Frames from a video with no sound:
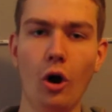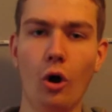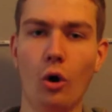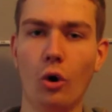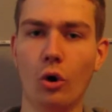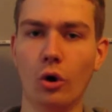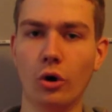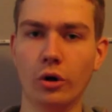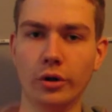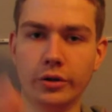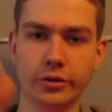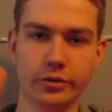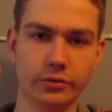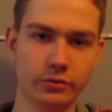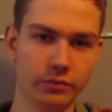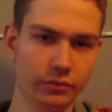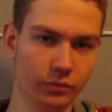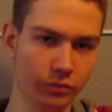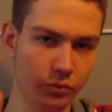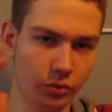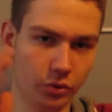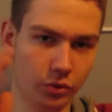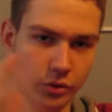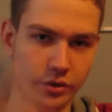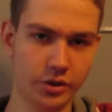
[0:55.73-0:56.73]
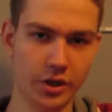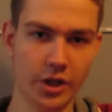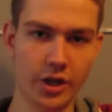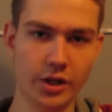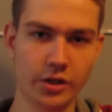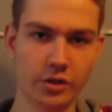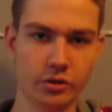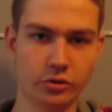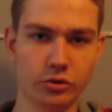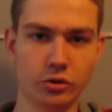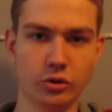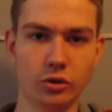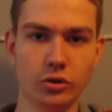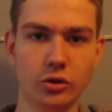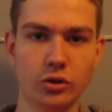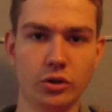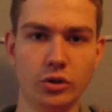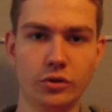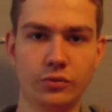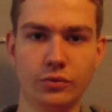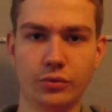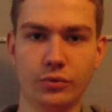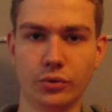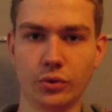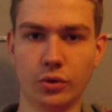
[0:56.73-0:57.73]
Und ein Hotel, das kriege
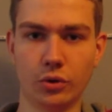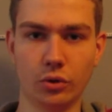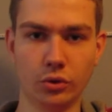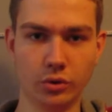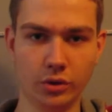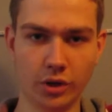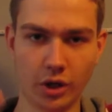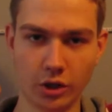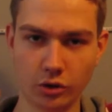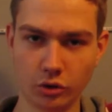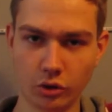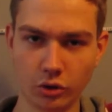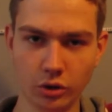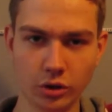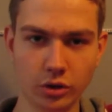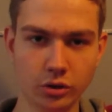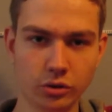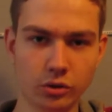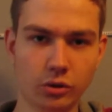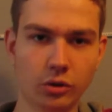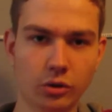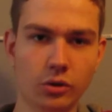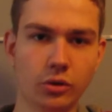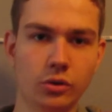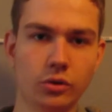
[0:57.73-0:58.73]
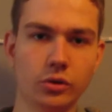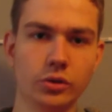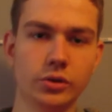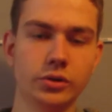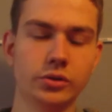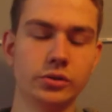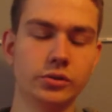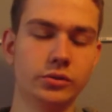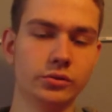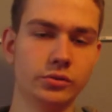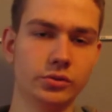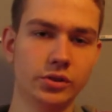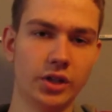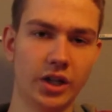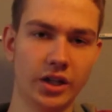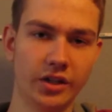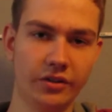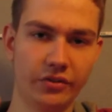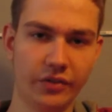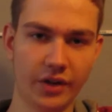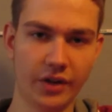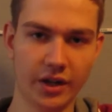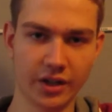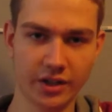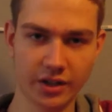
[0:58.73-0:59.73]
ich für 100 Euro und einen
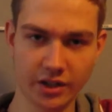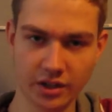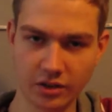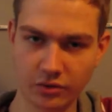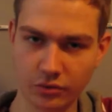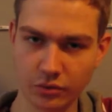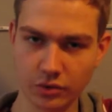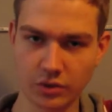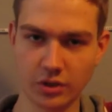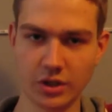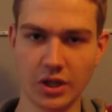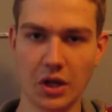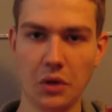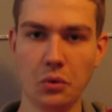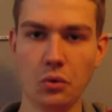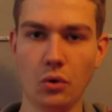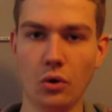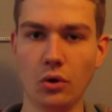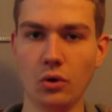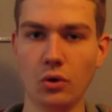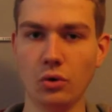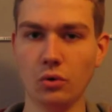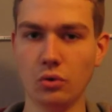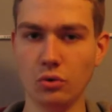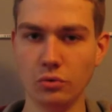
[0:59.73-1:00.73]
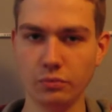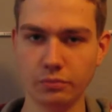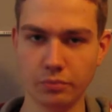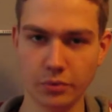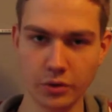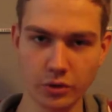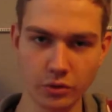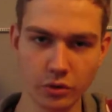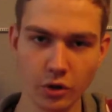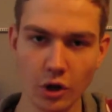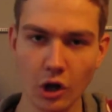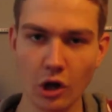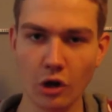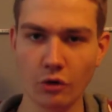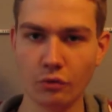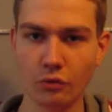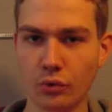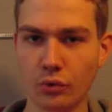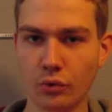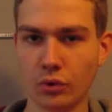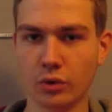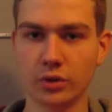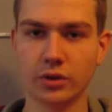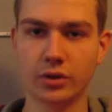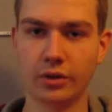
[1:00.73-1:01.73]
Transfer kriege ich für 10 Euro und bin
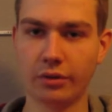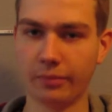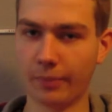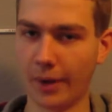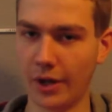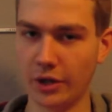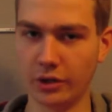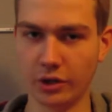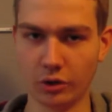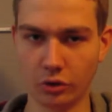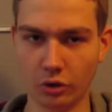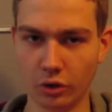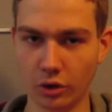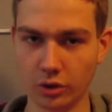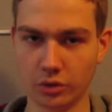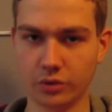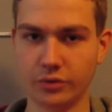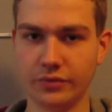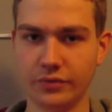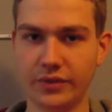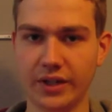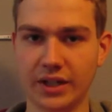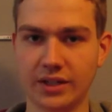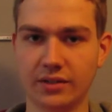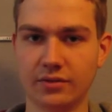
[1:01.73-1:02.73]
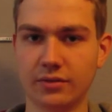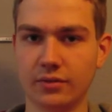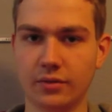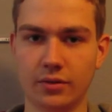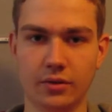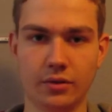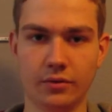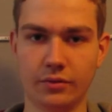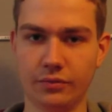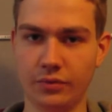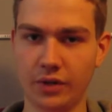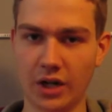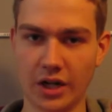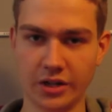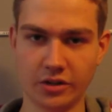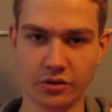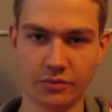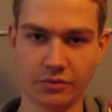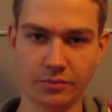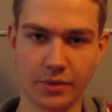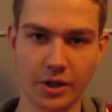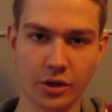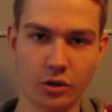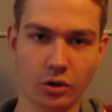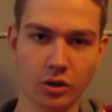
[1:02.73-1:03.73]
für 200 Euro weg, äh, vielleicht
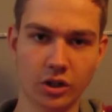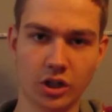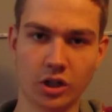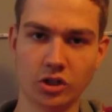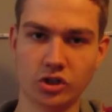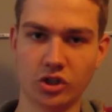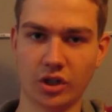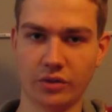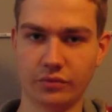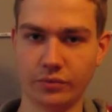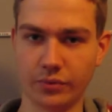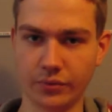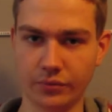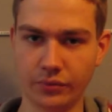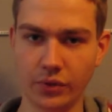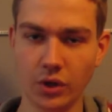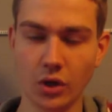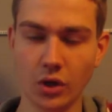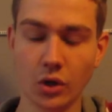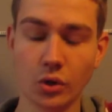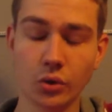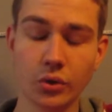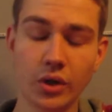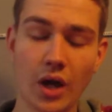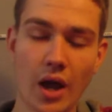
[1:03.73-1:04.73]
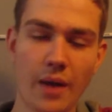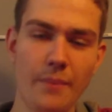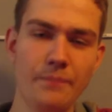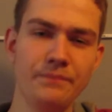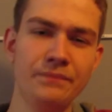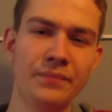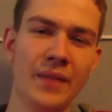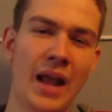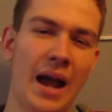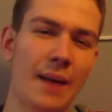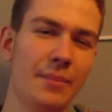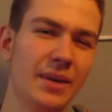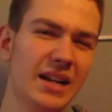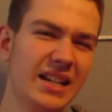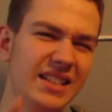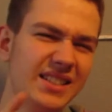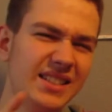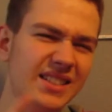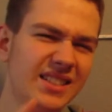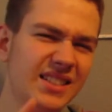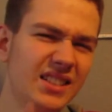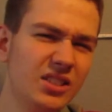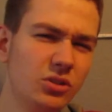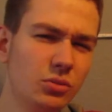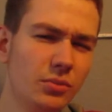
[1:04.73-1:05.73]
auch Mallorca statt für 400. Aber das
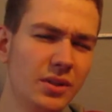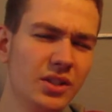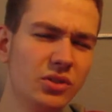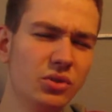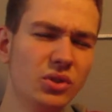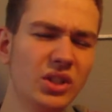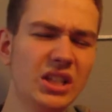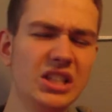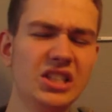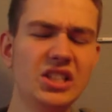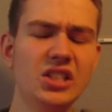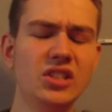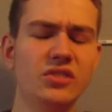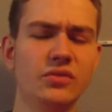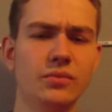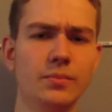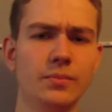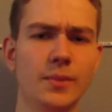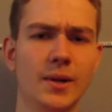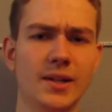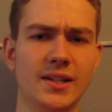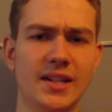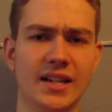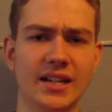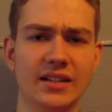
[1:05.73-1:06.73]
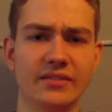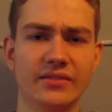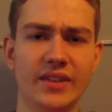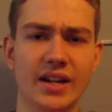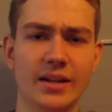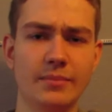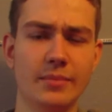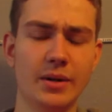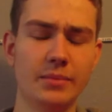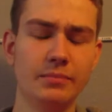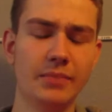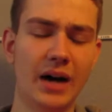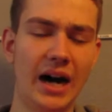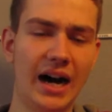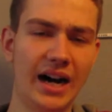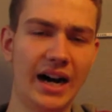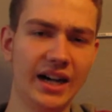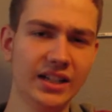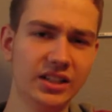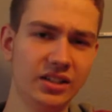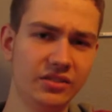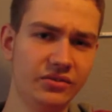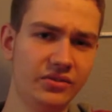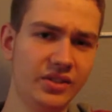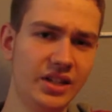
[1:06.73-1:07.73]
ist nicht immer so richtig, wie man denkt, weil man
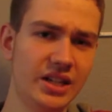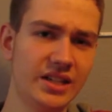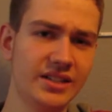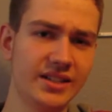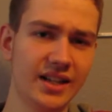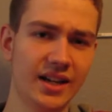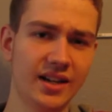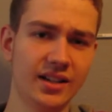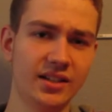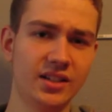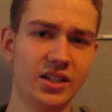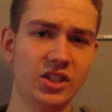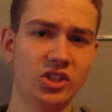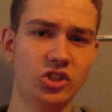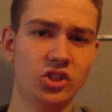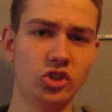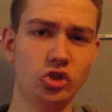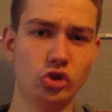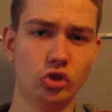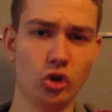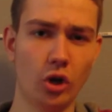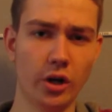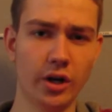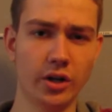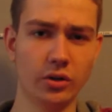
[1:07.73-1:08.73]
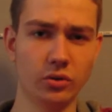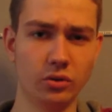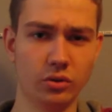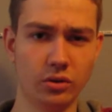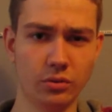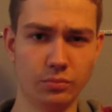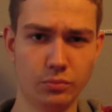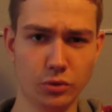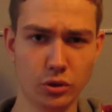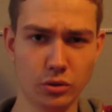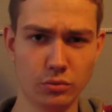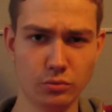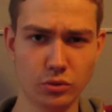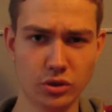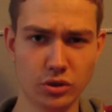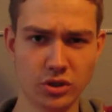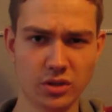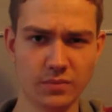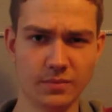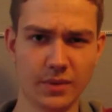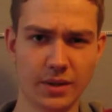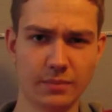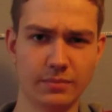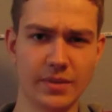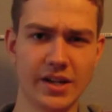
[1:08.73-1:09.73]
beachtet viele Sachen nicht. Die Steuern und Gebühren
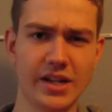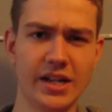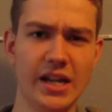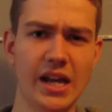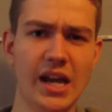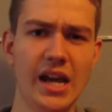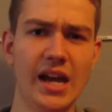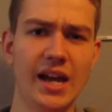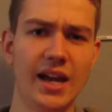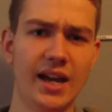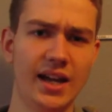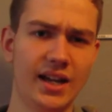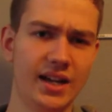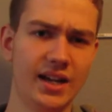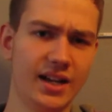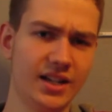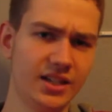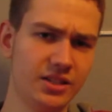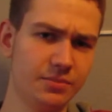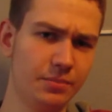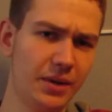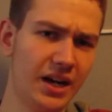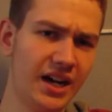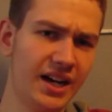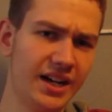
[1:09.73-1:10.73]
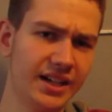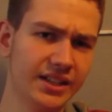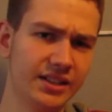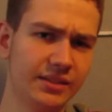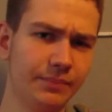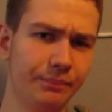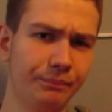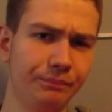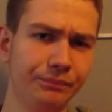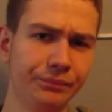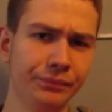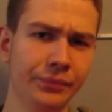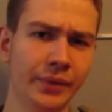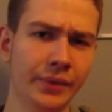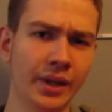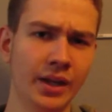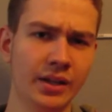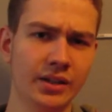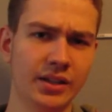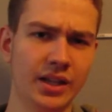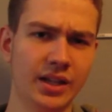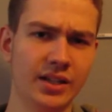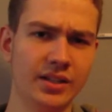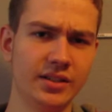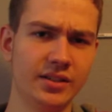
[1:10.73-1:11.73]
müsste man bei Airlines beachten.
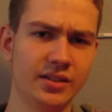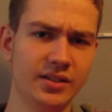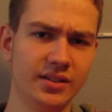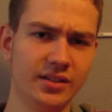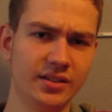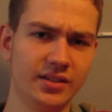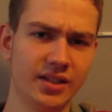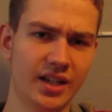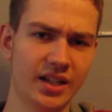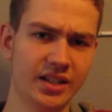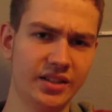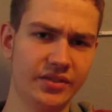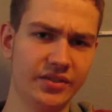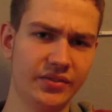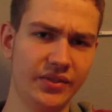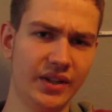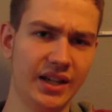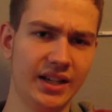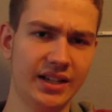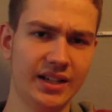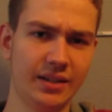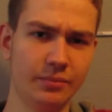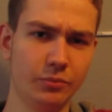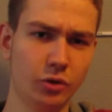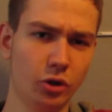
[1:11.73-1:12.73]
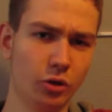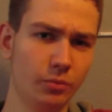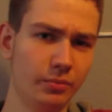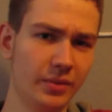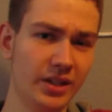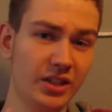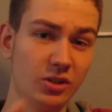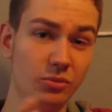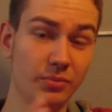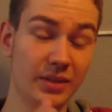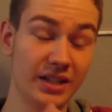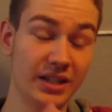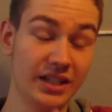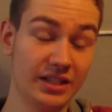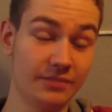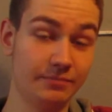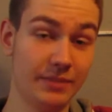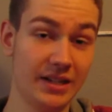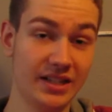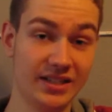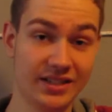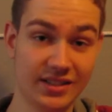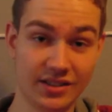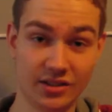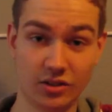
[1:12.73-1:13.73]
Dann Transfer, dann bekommt man nicht immer das
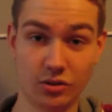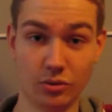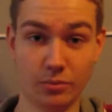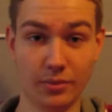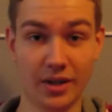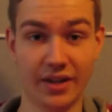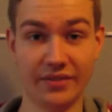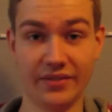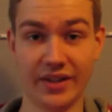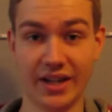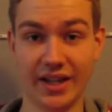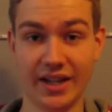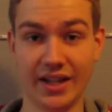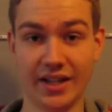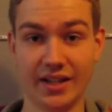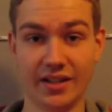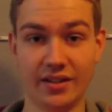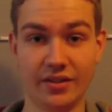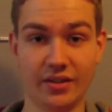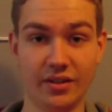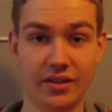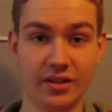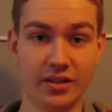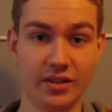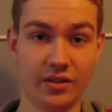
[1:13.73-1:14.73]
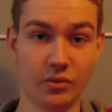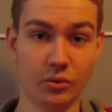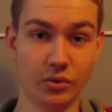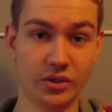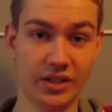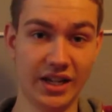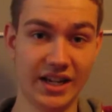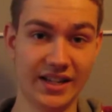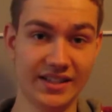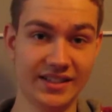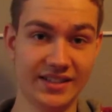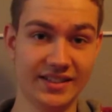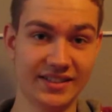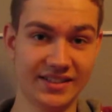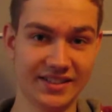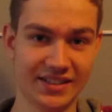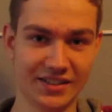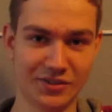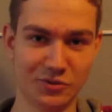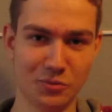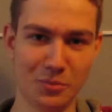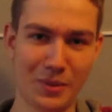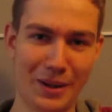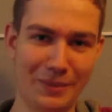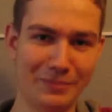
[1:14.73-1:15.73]
beste Zimmer, weil in Hotels ist
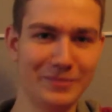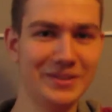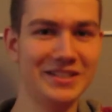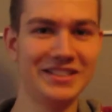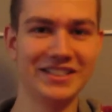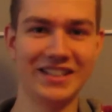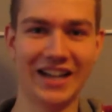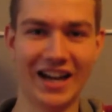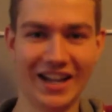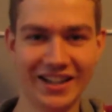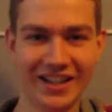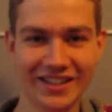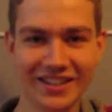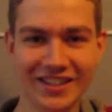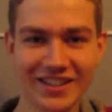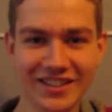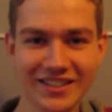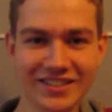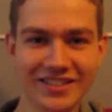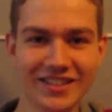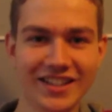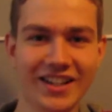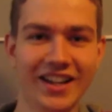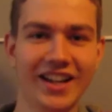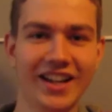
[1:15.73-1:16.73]
das immer ein bisschen anders.